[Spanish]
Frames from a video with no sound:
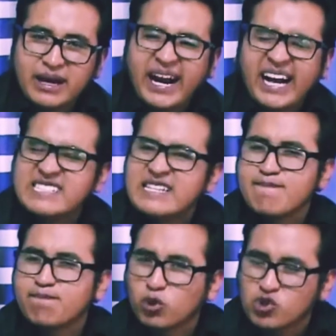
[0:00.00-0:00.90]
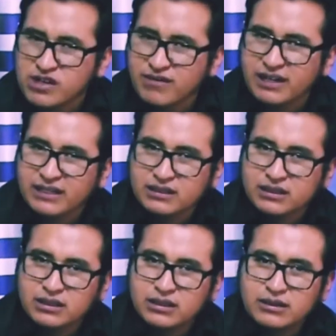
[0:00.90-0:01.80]
casi imposible
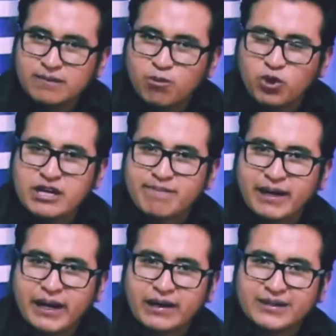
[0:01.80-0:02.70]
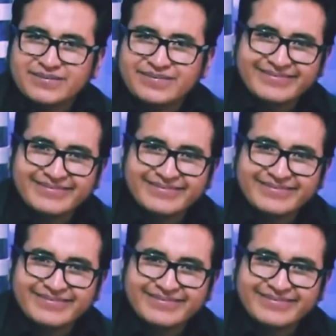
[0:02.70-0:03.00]
poder pagar.